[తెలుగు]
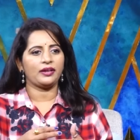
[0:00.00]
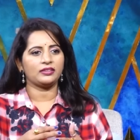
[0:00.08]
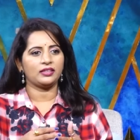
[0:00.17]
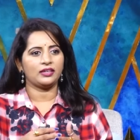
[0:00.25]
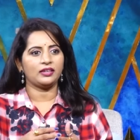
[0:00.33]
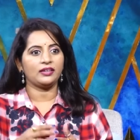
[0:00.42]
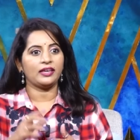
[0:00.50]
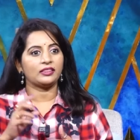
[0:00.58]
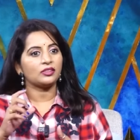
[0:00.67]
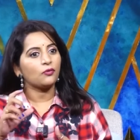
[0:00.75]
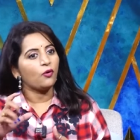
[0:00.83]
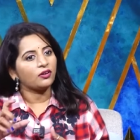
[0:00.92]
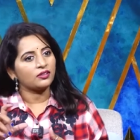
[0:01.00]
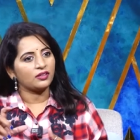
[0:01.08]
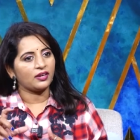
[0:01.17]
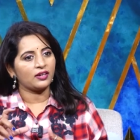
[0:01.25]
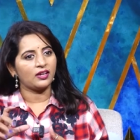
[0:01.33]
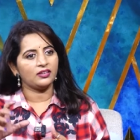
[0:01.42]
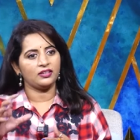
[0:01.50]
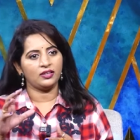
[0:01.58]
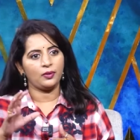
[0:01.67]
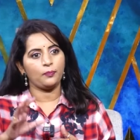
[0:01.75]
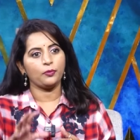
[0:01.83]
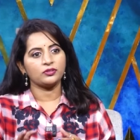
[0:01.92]
అయితే ఎంత వాటర్ తాగాలి
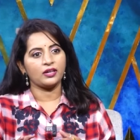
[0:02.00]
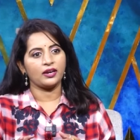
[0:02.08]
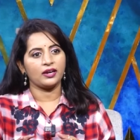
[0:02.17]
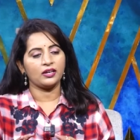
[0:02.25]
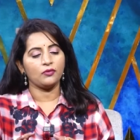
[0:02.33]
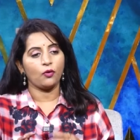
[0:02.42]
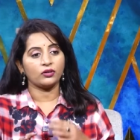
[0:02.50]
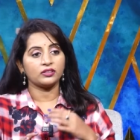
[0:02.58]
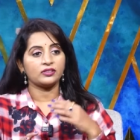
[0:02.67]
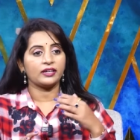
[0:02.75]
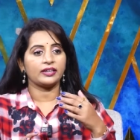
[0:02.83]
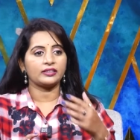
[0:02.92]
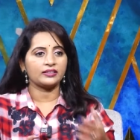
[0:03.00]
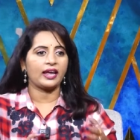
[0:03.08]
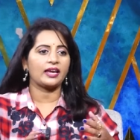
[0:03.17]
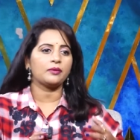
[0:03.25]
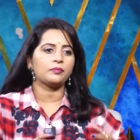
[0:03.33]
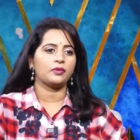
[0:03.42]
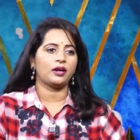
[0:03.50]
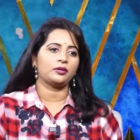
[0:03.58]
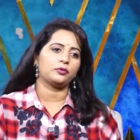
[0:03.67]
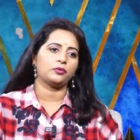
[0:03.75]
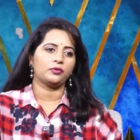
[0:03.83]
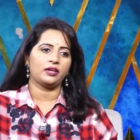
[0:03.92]
ఎప్పుడు తాగాలి వాటర్ తాగే టైం
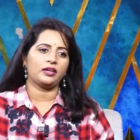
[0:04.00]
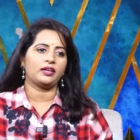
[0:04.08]
అంటూ